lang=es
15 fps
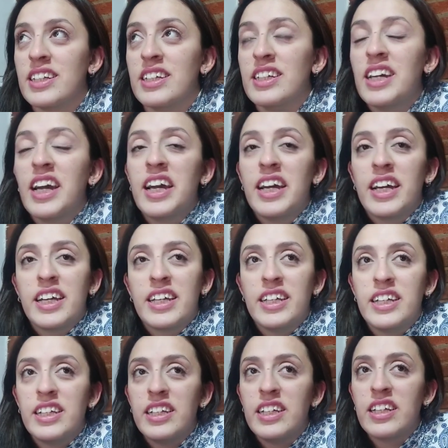y,
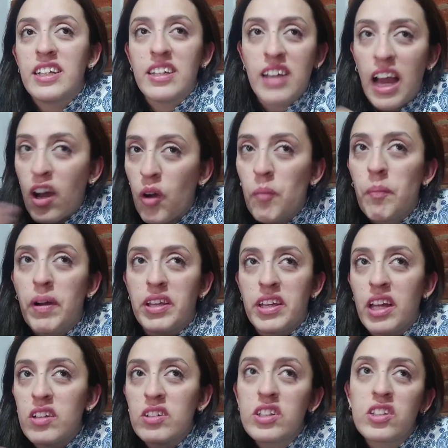
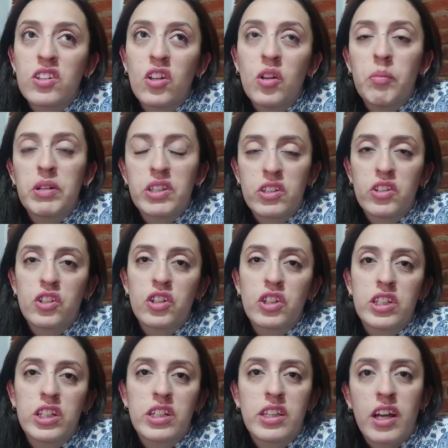acompañados y todo, pues nos dio
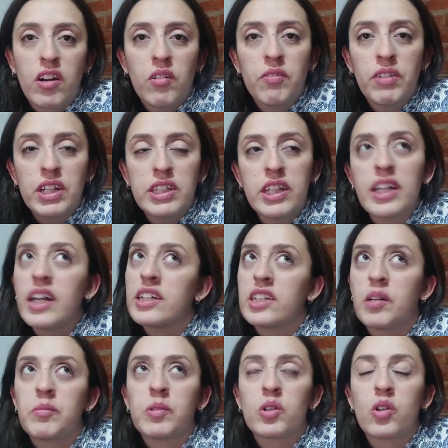cierta confianza y ya
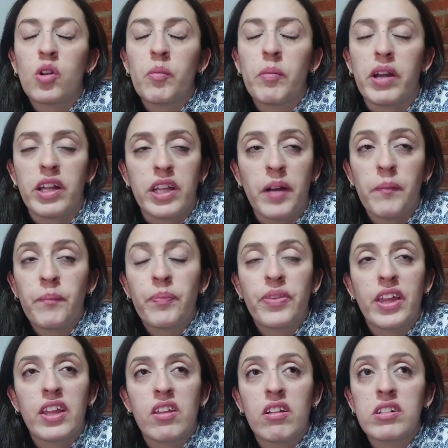echamos todo para allá.
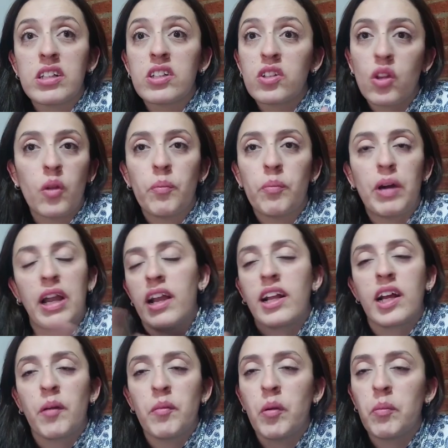Entonces todo para el
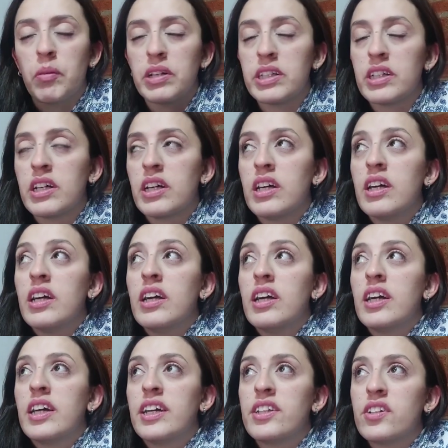camión, pues.
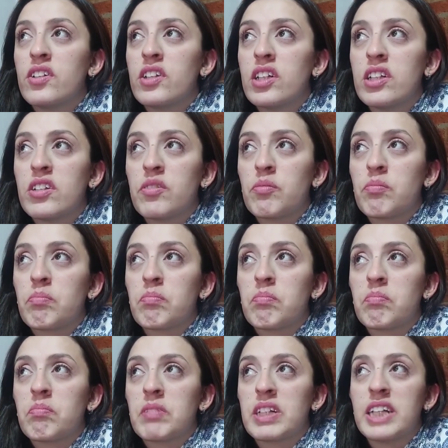Entonces
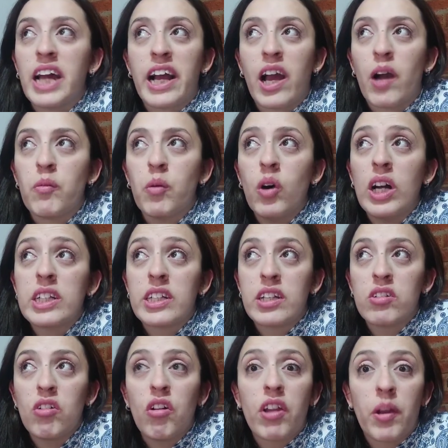se acabó
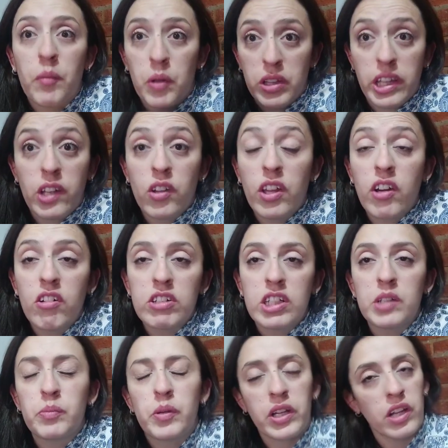haciendo un revoltijo de
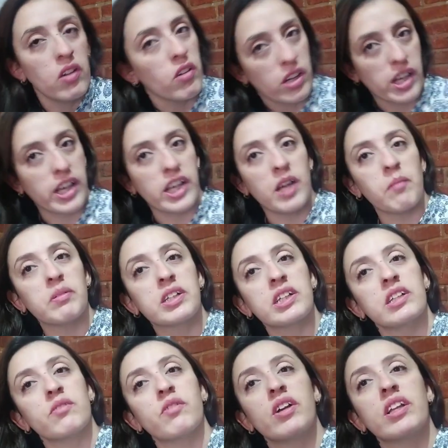cosas porque lo que queríamos
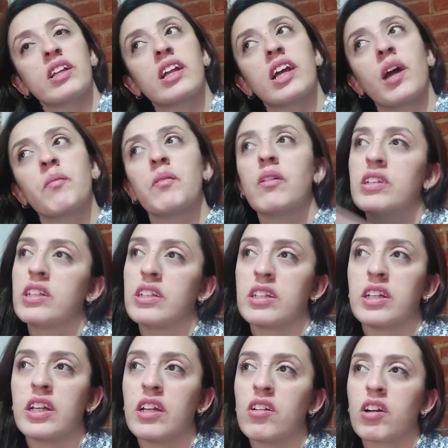que se fuera en el camión
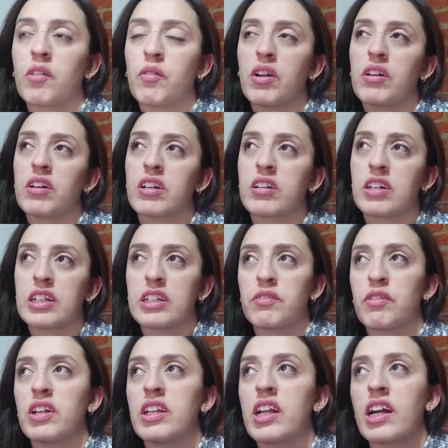y lo que, que se
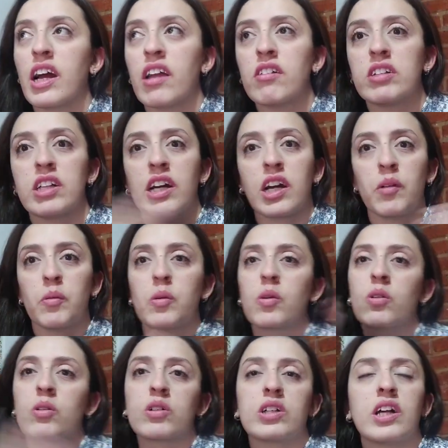fuera en el carro se
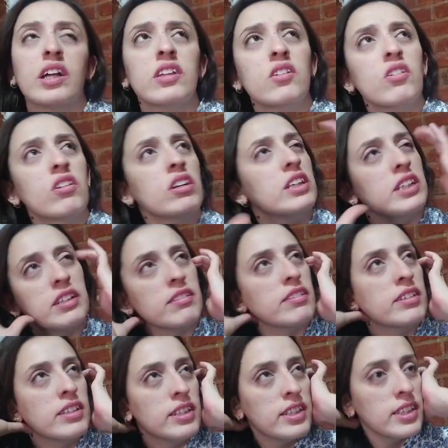acabó cruzando y
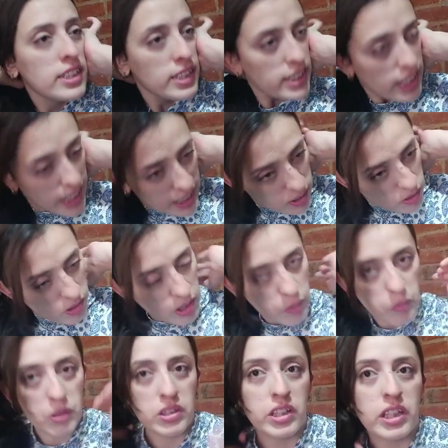se hizo un
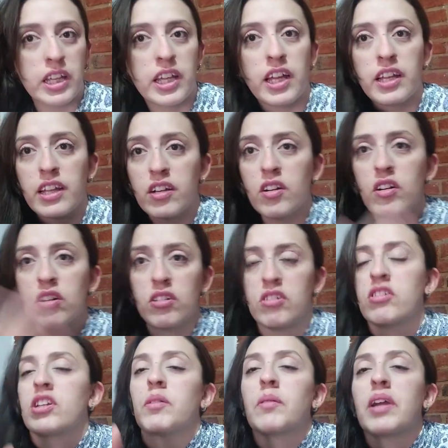revoltijadero
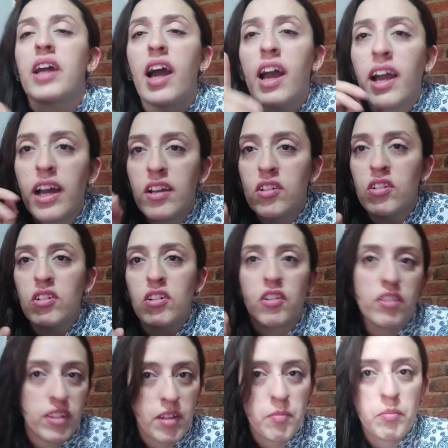horrible. Háganlo
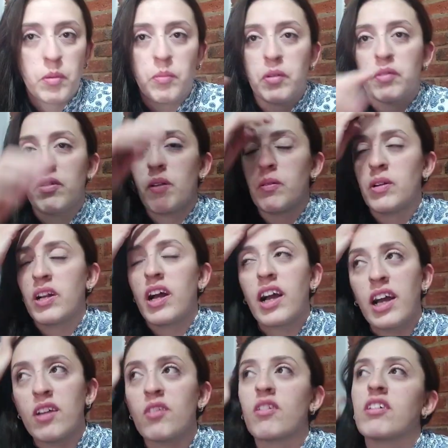con tiempo, por favor,
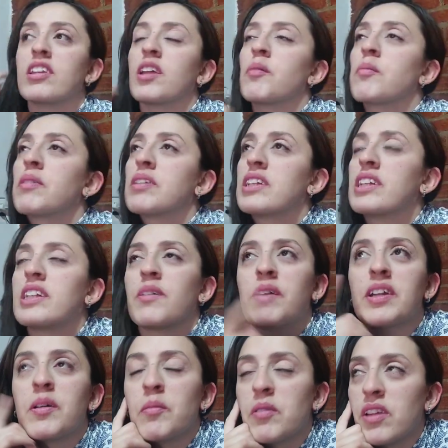háganlo con tiempo, si se
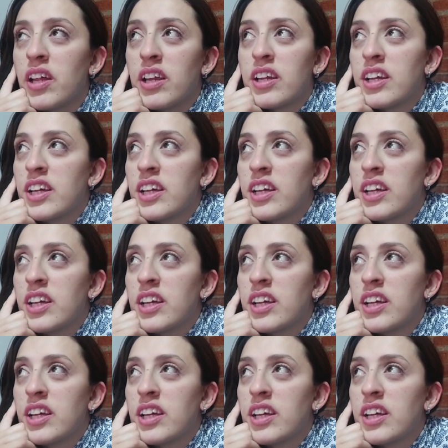van a mudar.